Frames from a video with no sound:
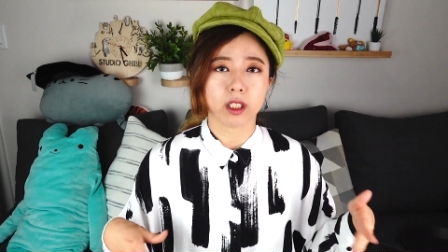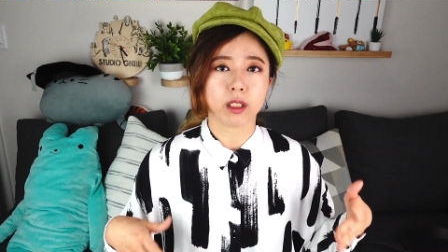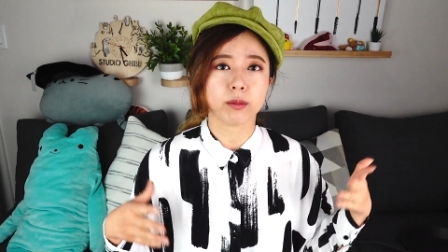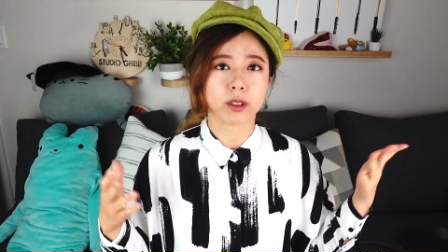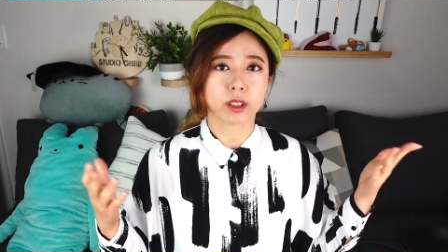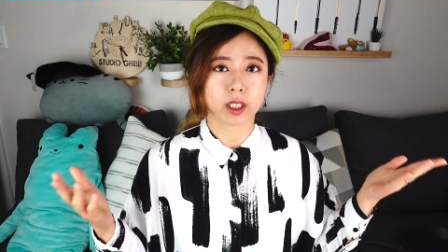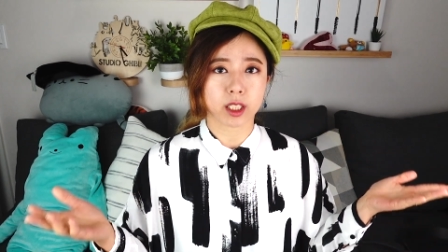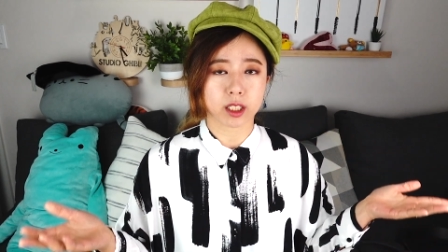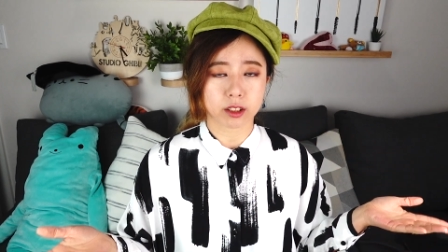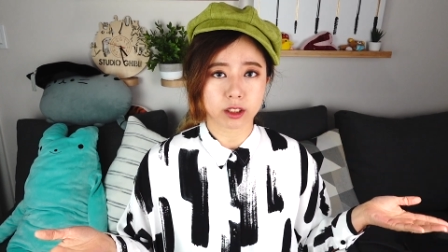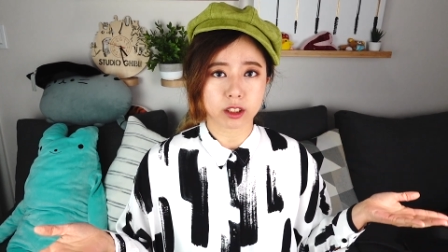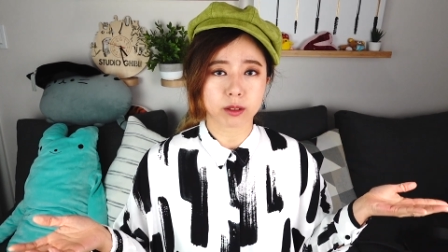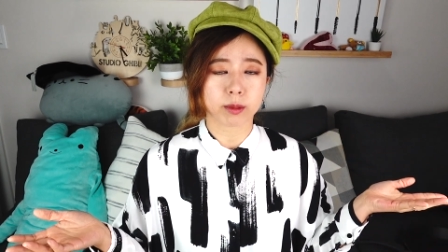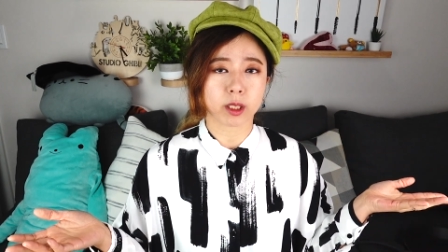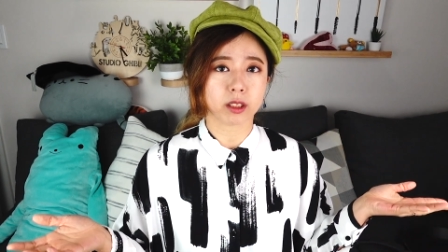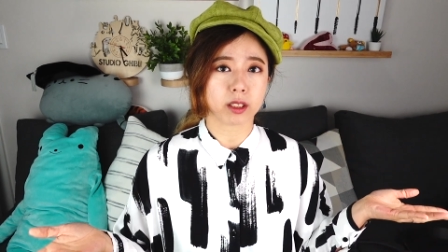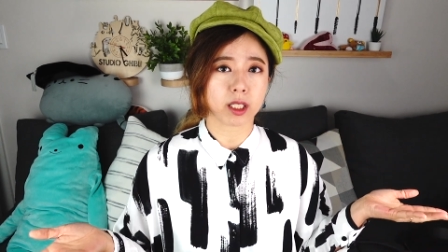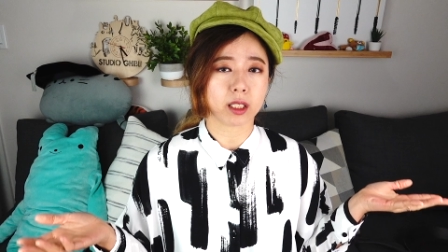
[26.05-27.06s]
那么现在市
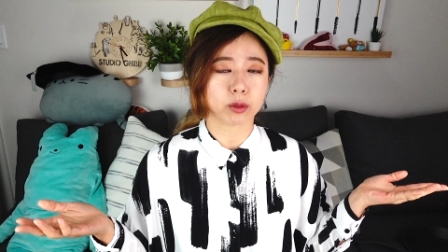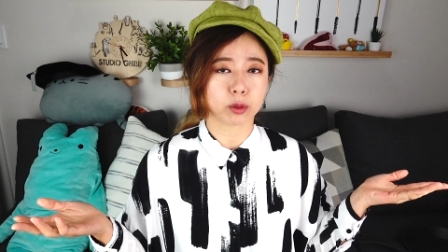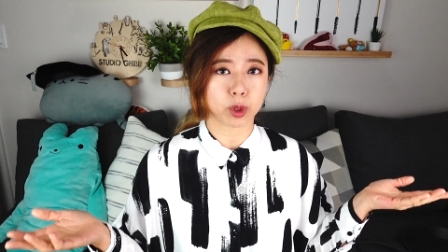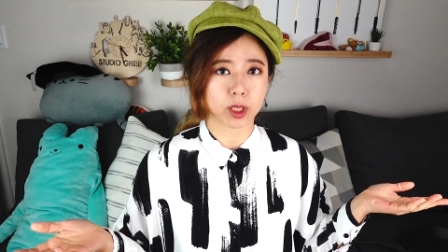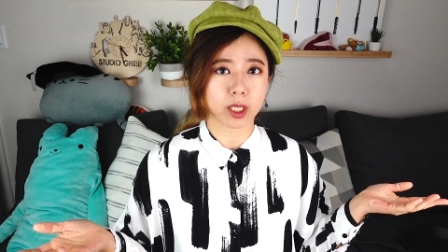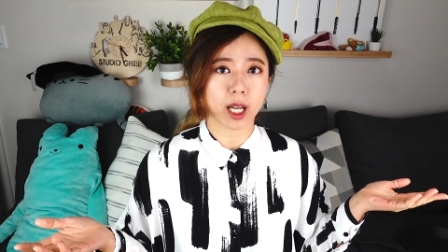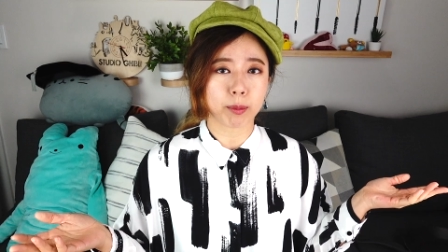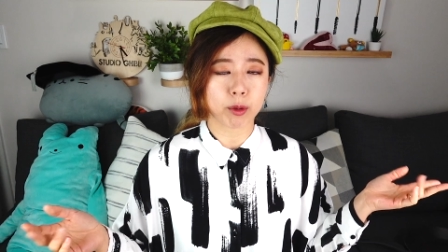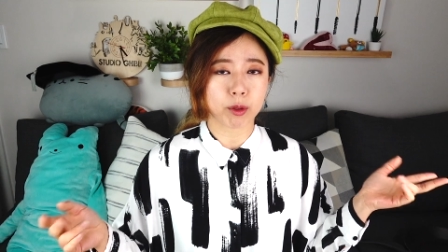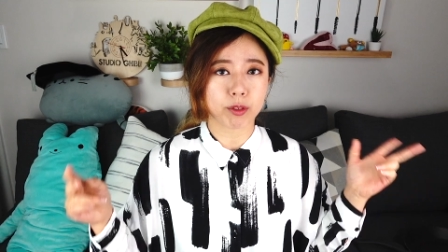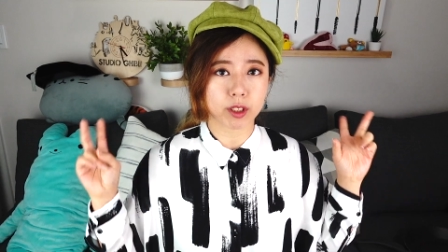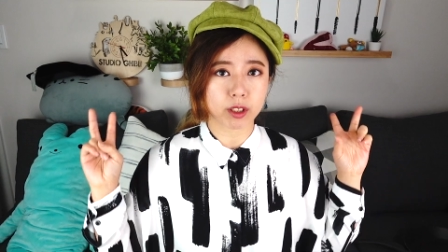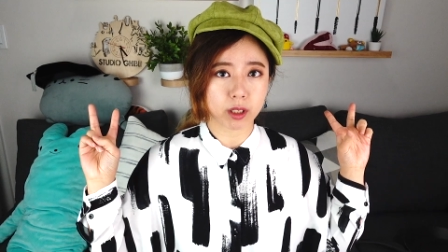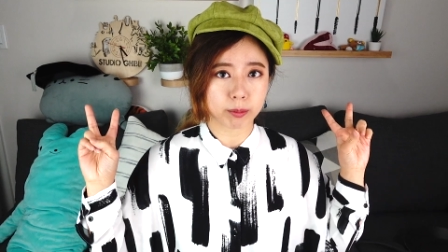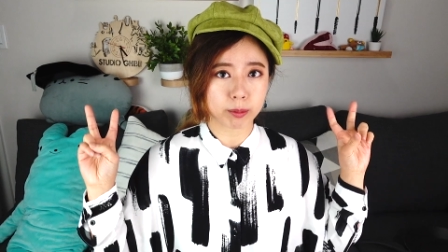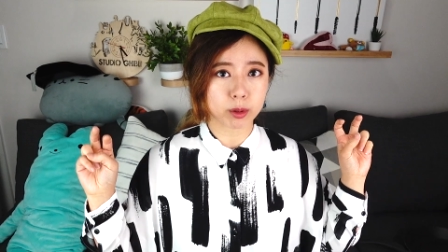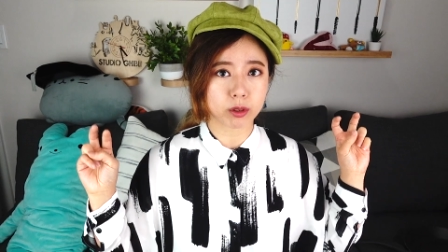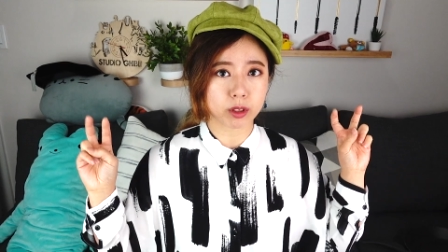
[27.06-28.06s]
面上绝大部分
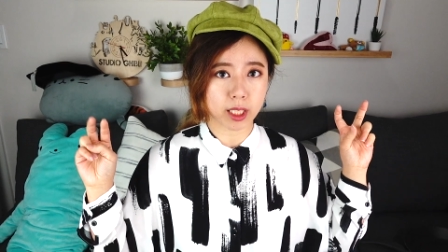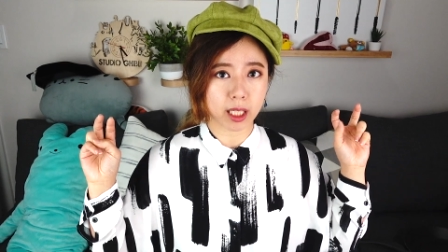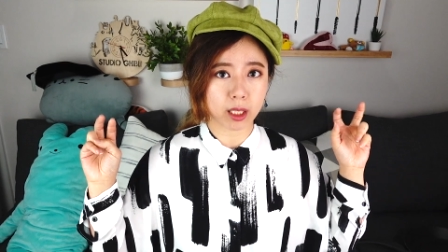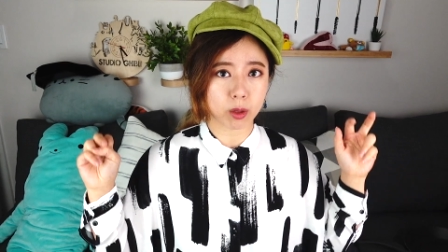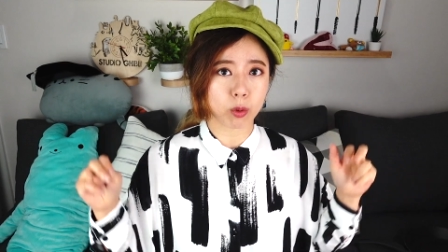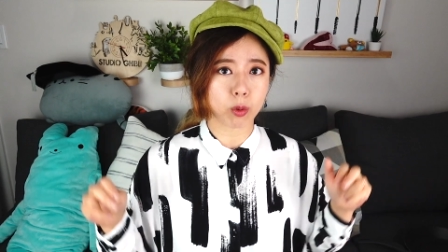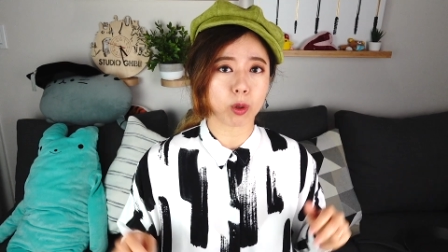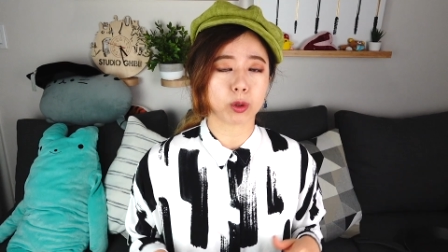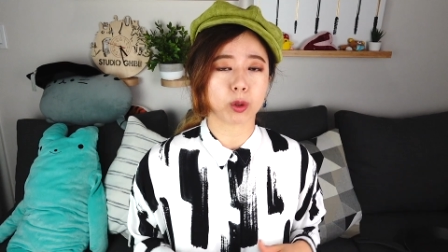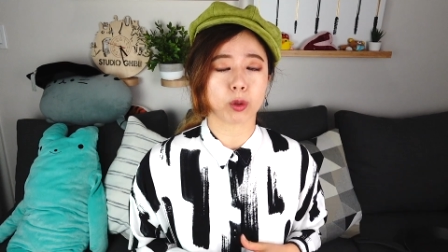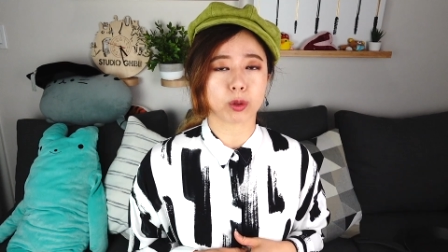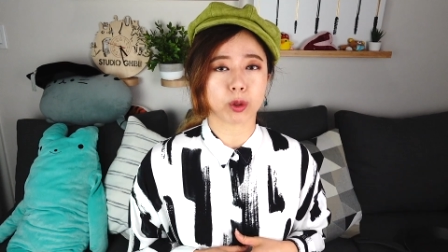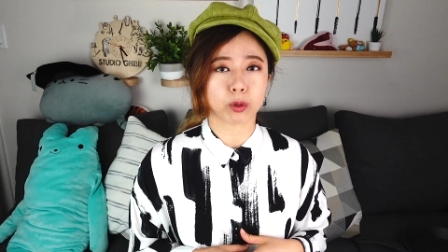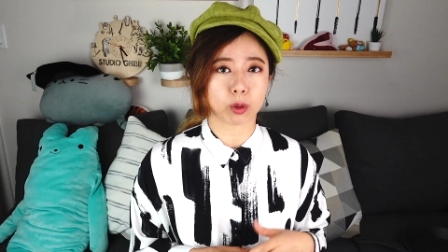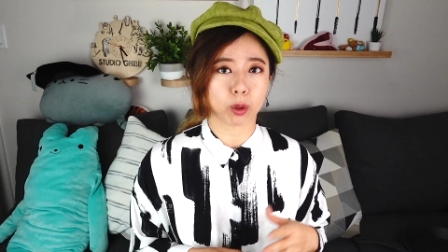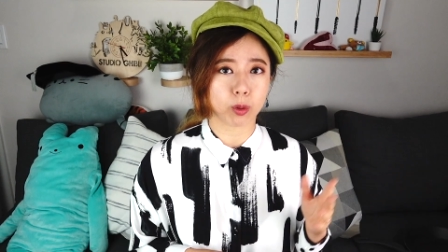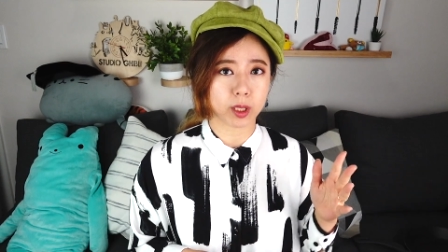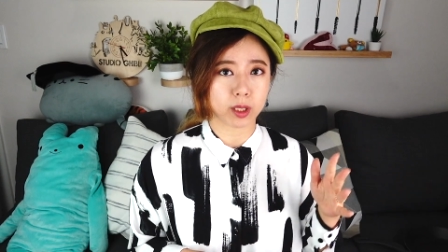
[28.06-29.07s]
的不粘锅都是
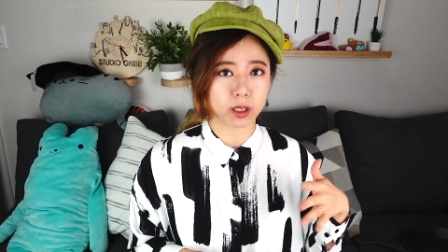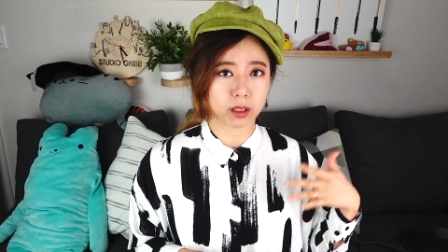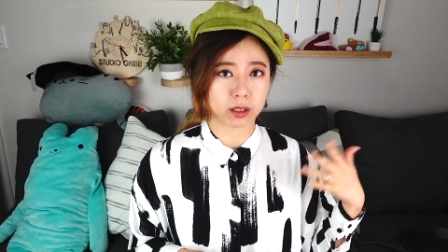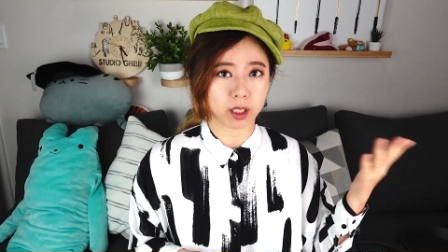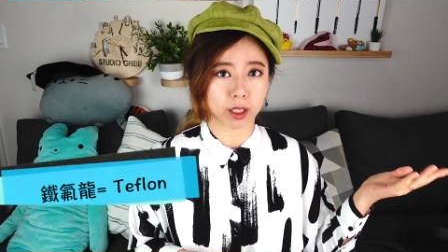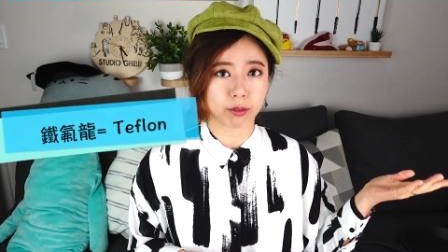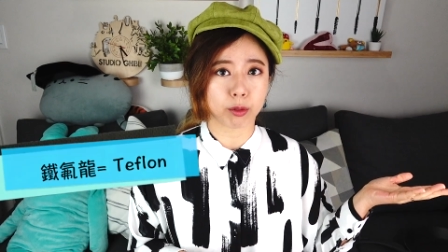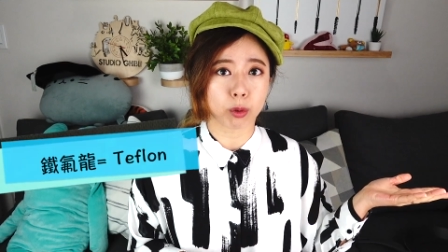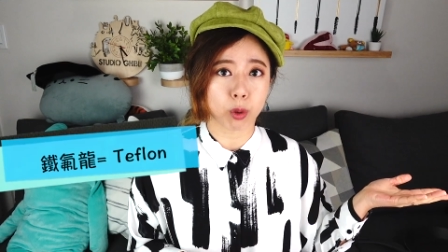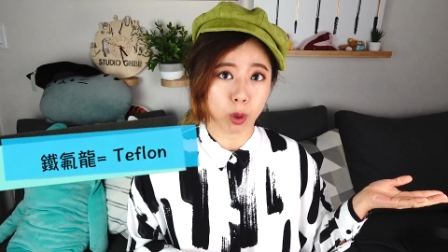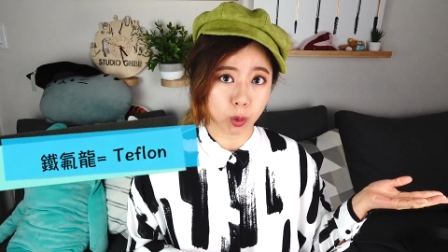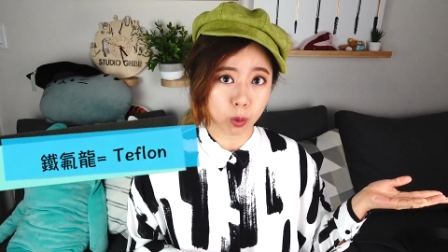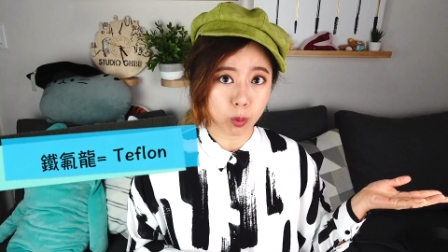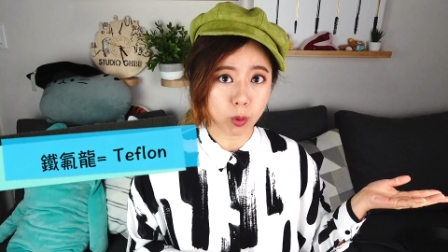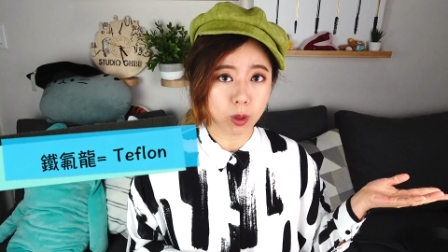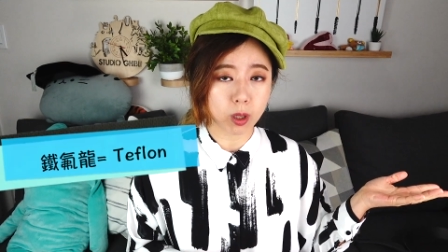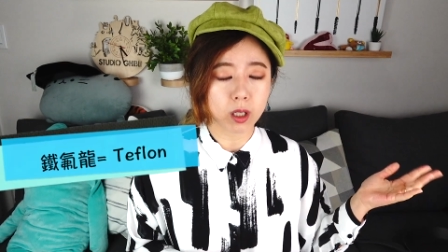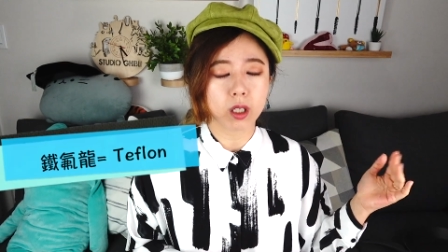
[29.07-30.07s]
所谓的铁氟龙
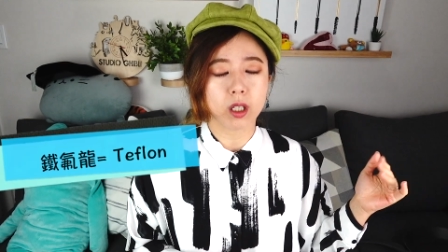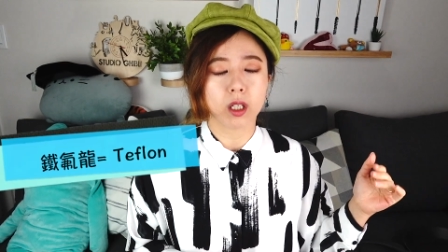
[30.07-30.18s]
锅，